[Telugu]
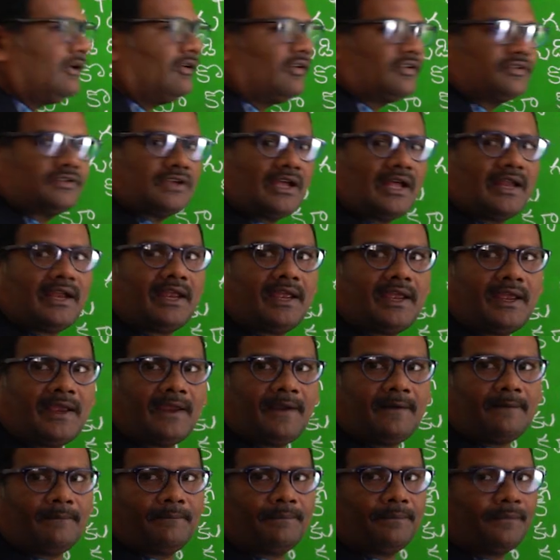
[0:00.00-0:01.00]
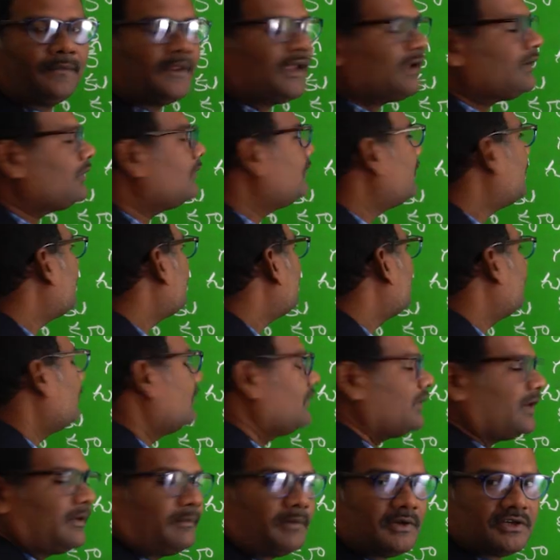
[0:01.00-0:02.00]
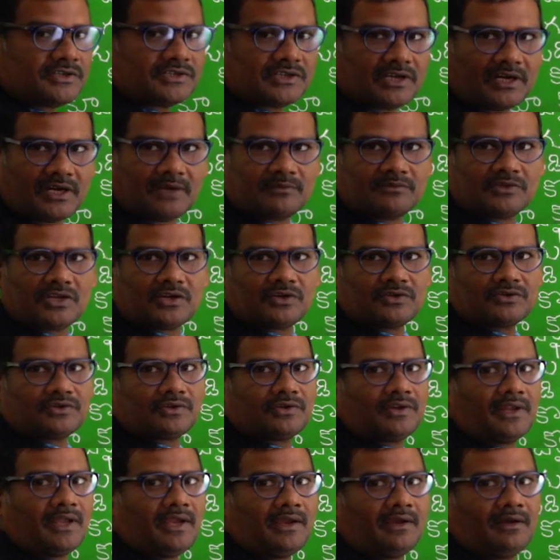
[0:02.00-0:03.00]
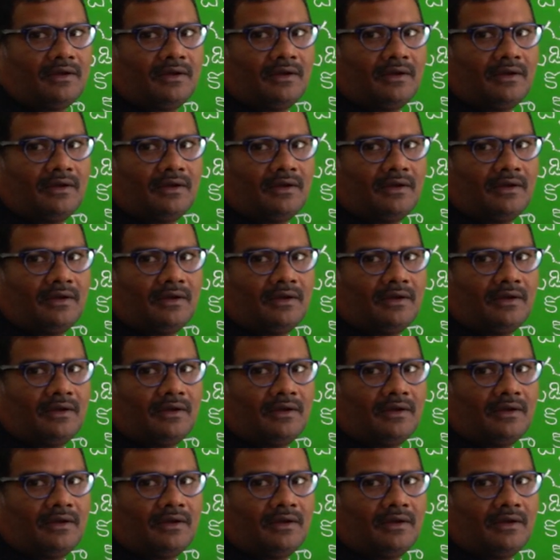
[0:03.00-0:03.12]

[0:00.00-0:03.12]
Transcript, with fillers: ఒకసారి నేను మీకు రిపీట్ చేయడం జరుగుతుంది